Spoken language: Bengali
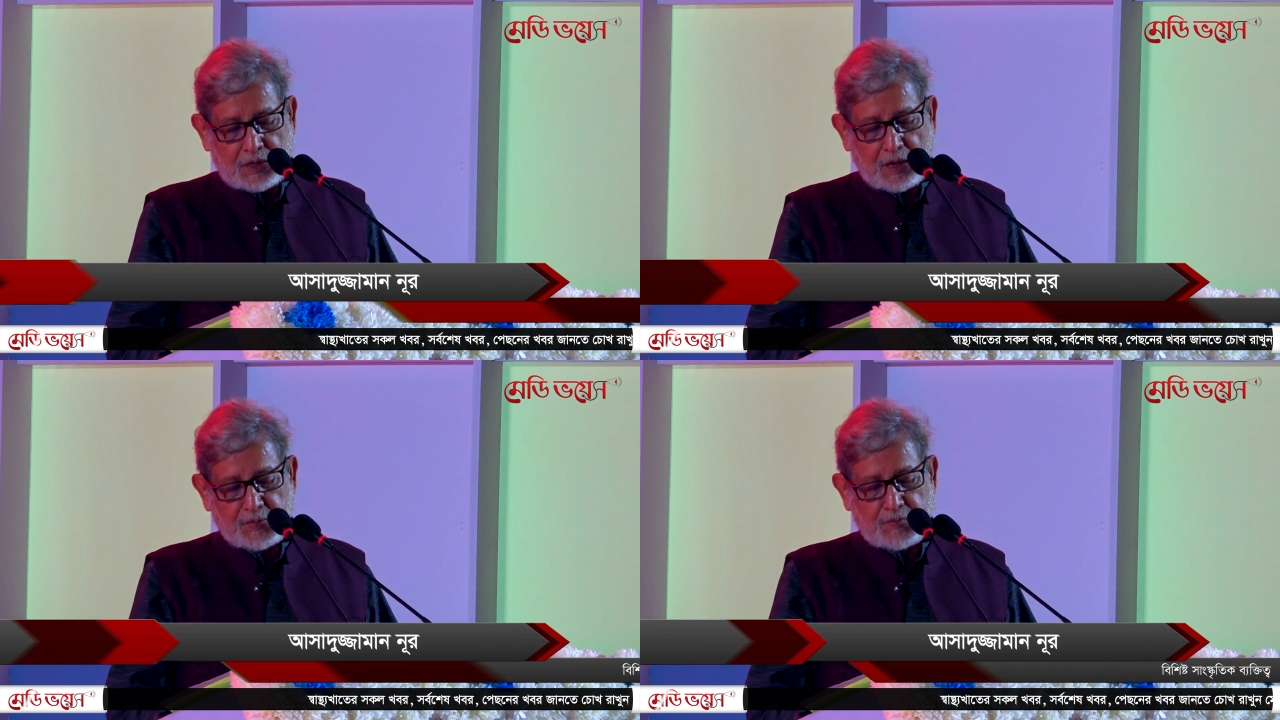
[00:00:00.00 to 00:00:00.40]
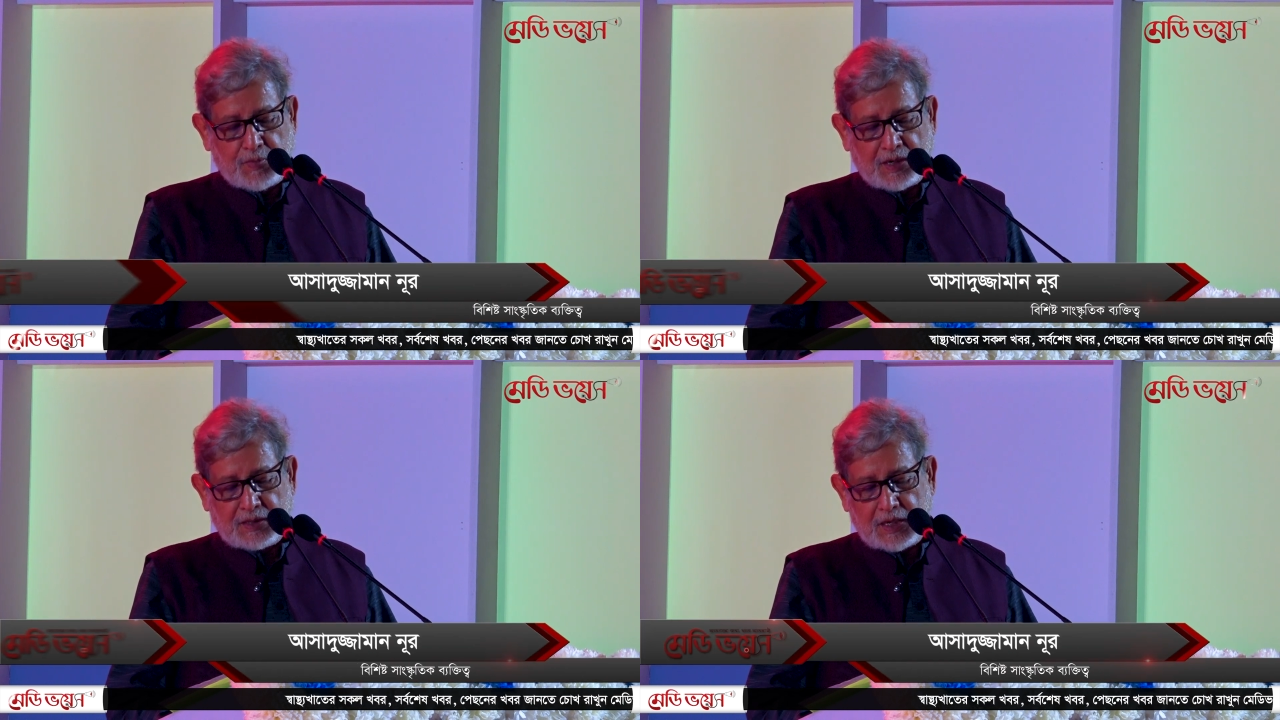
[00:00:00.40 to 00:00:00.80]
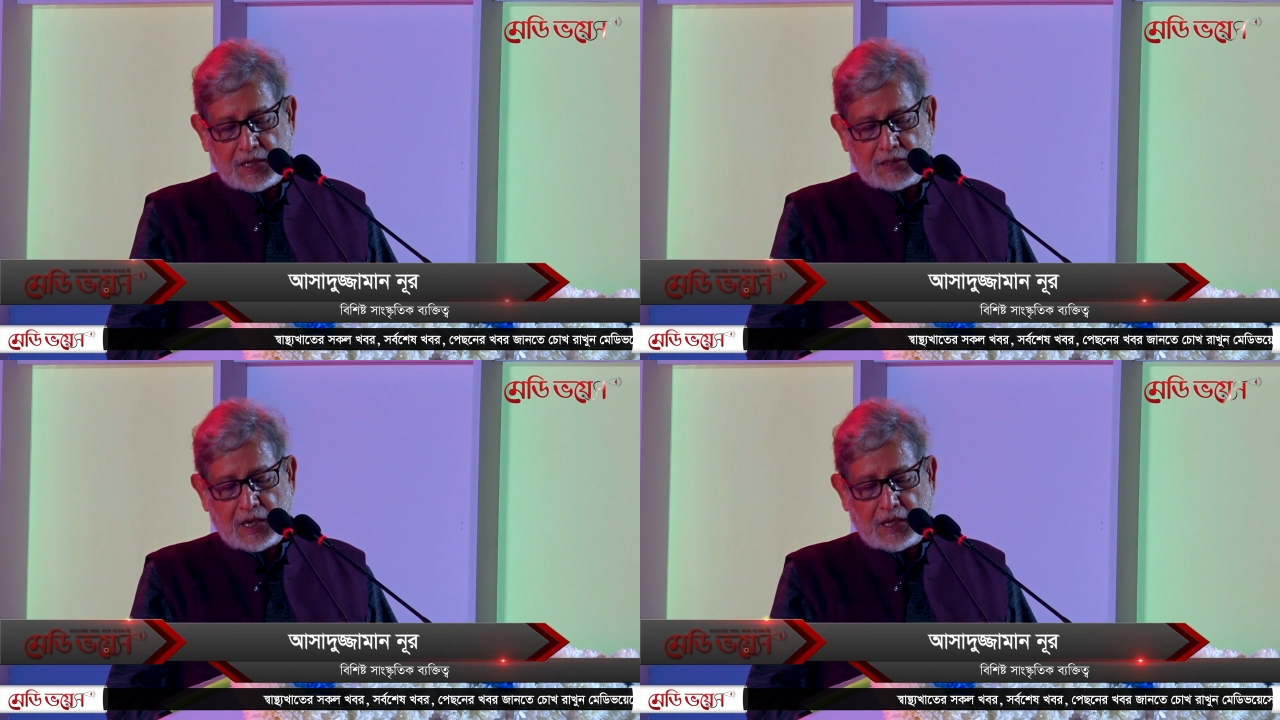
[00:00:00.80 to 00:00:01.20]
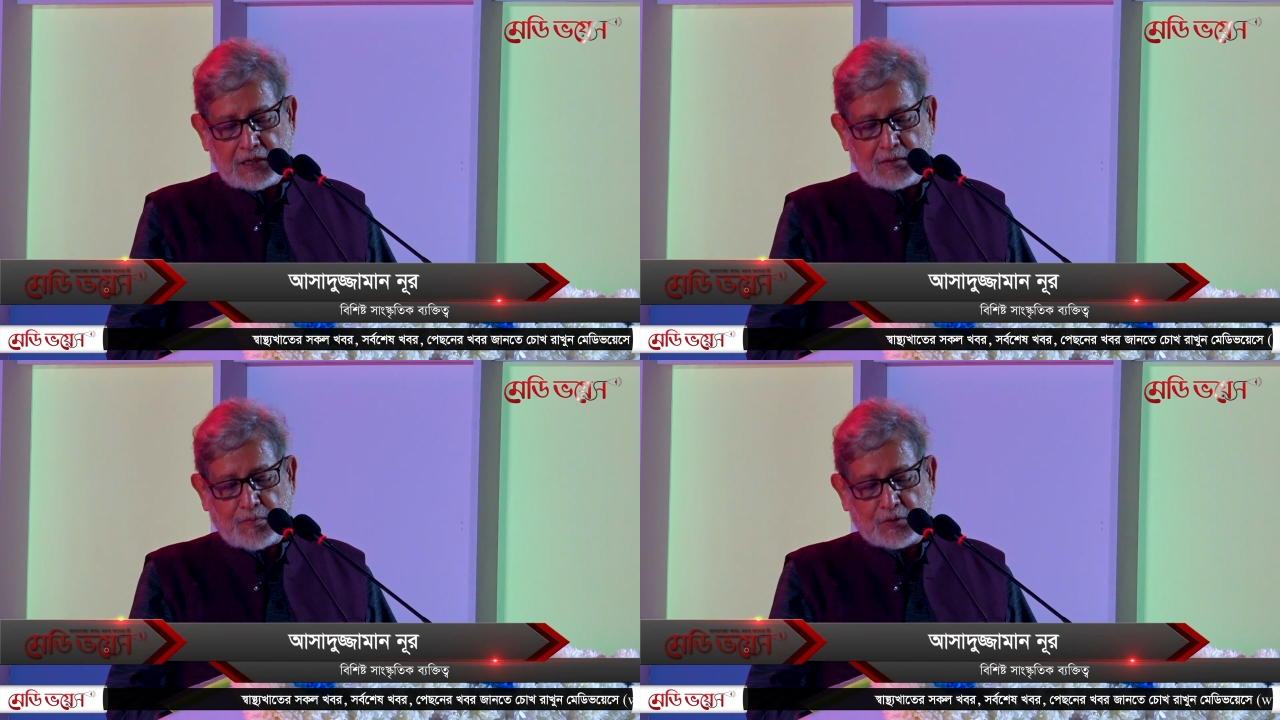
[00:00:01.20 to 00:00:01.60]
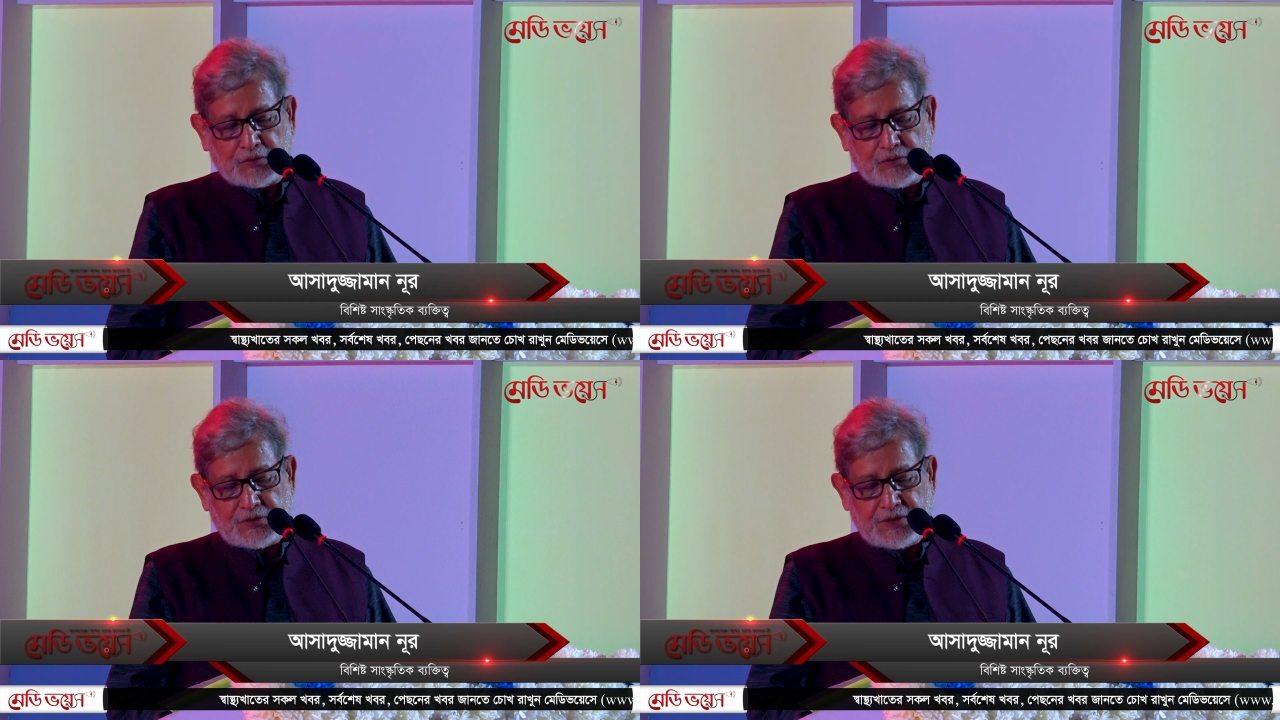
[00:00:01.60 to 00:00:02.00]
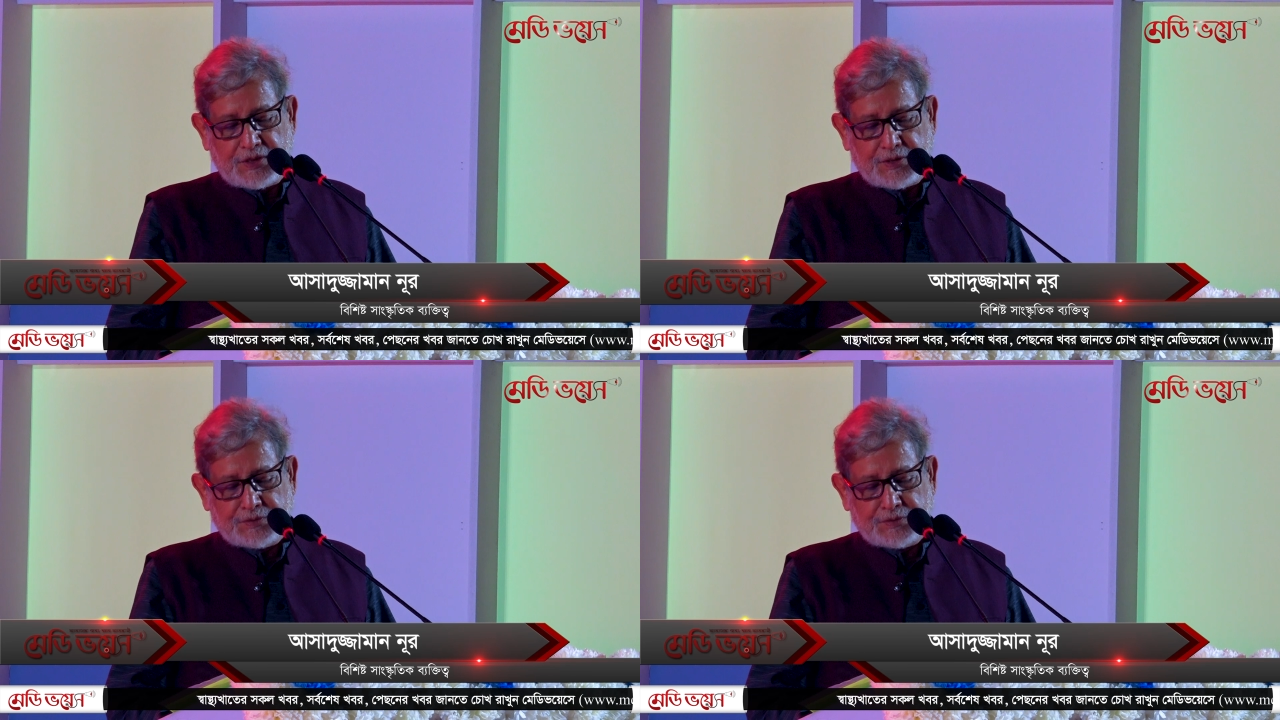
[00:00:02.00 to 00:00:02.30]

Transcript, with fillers: আমি বাংলার আল পথ দিয়ে